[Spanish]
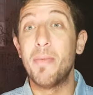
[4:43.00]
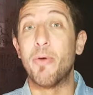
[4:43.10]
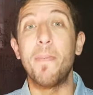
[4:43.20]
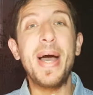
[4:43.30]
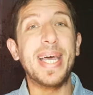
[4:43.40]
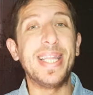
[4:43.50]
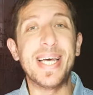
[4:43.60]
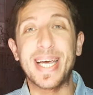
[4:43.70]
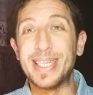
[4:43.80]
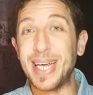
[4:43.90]
por más que
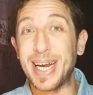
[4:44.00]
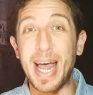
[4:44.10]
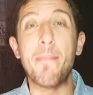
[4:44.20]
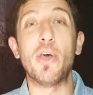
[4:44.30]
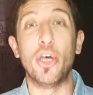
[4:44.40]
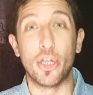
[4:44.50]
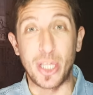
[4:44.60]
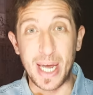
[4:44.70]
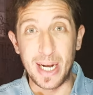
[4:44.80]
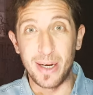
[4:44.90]
tengas que hacer cambio de
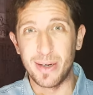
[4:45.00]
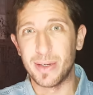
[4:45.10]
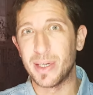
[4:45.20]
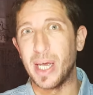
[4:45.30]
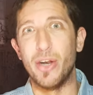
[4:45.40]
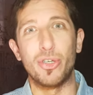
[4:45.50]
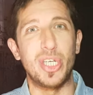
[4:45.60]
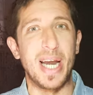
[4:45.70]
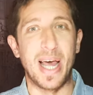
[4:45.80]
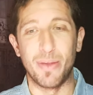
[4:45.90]
hotel, que no
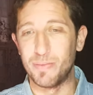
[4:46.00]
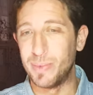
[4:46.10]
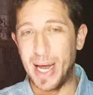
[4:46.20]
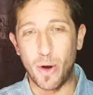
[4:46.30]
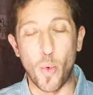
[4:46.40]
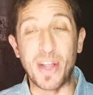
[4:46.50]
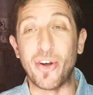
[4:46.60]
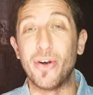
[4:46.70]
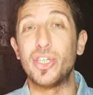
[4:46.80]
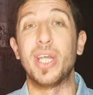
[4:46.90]
sean las,
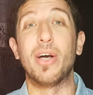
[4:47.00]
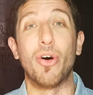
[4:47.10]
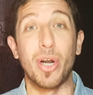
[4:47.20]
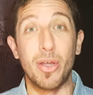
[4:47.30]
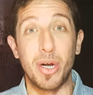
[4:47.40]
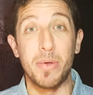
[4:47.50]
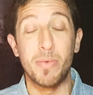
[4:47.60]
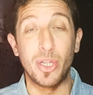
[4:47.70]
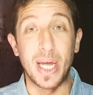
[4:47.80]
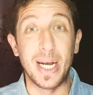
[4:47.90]
cuatro noches de corrido del
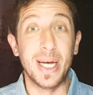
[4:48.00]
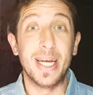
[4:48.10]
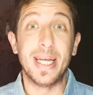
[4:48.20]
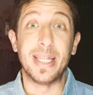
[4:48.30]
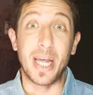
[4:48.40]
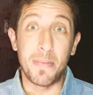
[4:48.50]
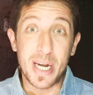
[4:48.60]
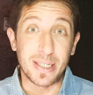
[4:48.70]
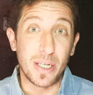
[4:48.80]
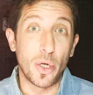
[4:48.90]
mismo hotel,
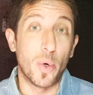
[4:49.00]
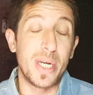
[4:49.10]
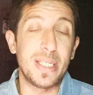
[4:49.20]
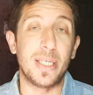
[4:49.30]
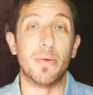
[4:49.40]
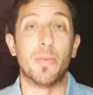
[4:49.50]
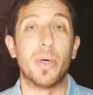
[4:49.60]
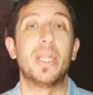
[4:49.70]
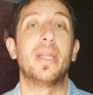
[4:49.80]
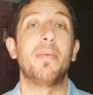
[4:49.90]
termina siendo buenísimo,
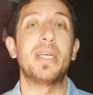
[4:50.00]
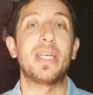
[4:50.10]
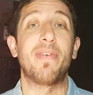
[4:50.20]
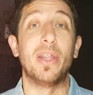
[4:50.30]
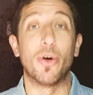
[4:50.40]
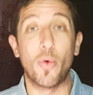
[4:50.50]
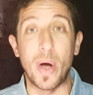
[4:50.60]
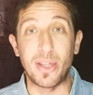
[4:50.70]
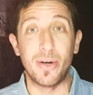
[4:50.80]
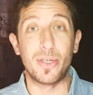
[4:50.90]
porque te terminas zafando
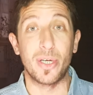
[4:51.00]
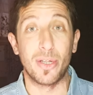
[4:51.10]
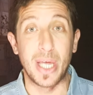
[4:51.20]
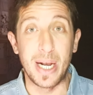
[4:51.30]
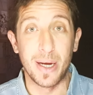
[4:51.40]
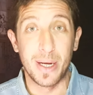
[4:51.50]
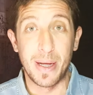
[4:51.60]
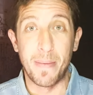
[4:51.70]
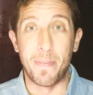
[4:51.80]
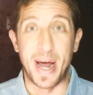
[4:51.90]
cuatro noches de hotel
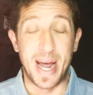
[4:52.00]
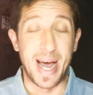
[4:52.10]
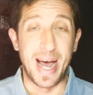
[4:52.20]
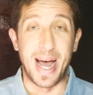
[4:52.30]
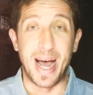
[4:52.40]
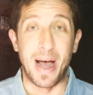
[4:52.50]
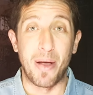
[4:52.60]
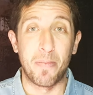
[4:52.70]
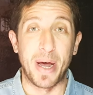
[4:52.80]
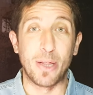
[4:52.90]

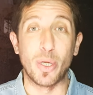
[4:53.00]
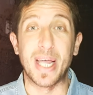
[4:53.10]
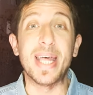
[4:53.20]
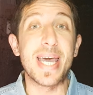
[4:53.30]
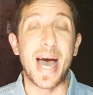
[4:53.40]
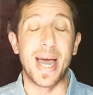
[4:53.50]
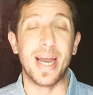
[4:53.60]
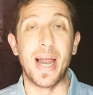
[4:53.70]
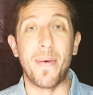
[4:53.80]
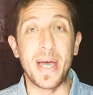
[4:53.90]
para tu estadía
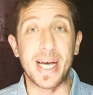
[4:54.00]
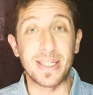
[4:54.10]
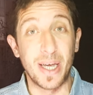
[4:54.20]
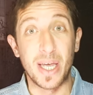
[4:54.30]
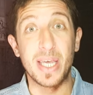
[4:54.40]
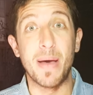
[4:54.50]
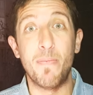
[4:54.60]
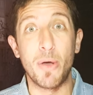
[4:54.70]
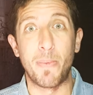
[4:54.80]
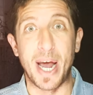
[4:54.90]
en Las Vegas y es
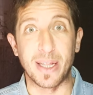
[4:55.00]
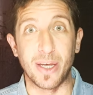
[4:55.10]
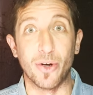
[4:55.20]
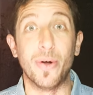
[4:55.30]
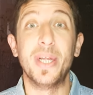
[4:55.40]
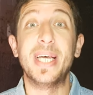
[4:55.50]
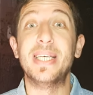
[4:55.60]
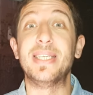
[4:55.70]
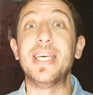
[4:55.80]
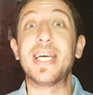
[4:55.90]
muy práctico.
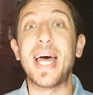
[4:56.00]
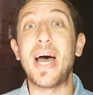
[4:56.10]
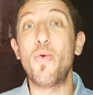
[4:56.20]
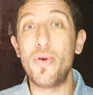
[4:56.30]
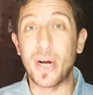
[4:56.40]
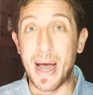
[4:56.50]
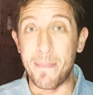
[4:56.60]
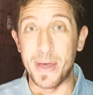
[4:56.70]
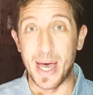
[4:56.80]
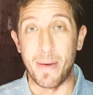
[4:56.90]
Si cada uno
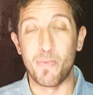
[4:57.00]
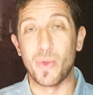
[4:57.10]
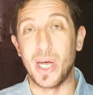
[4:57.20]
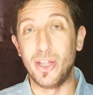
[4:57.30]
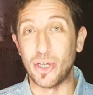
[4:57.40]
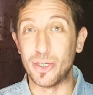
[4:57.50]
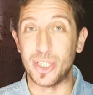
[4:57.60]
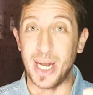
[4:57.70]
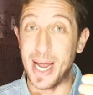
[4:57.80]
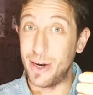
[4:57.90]
cambia,
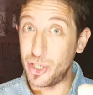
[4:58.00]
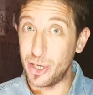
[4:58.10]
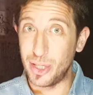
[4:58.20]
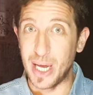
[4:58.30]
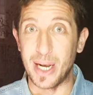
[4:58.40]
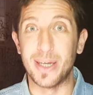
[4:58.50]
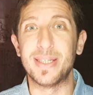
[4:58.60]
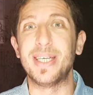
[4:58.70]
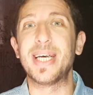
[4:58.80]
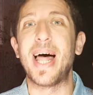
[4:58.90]
entonces, las noches de hotel,
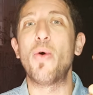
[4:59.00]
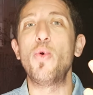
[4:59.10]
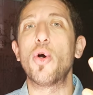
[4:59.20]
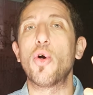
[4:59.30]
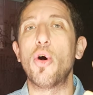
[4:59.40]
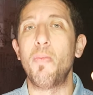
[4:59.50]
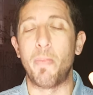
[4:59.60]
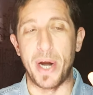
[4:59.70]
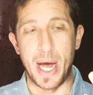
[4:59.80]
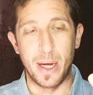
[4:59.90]
si cada uno
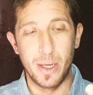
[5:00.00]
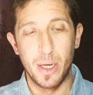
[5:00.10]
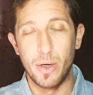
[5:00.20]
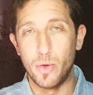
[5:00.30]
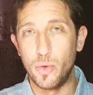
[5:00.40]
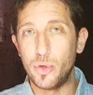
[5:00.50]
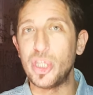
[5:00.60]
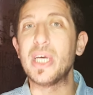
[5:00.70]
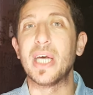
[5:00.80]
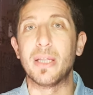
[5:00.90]
compra un
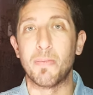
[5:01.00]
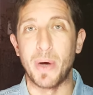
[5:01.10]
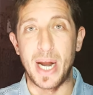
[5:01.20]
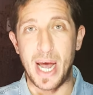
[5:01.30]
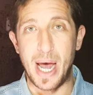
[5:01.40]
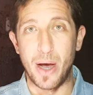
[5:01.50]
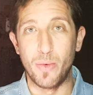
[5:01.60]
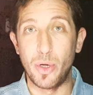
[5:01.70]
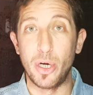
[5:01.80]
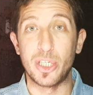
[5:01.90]
ticket para
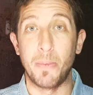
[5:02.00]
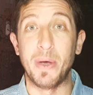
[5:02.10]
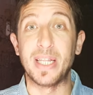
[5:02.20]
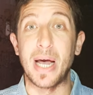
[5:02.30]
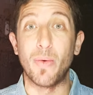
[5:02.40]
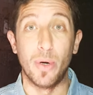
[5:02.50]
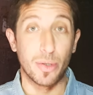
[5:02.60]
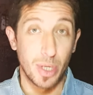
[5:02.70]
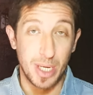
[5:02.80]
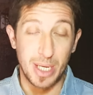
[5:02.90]
uno de los
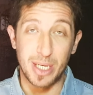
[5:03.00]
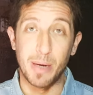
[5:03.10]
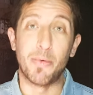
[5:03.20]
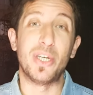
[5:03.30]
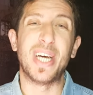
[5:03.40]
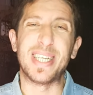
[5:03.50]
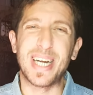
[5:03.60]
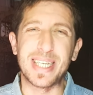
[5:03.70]
espectáculos, que puede llegar a ser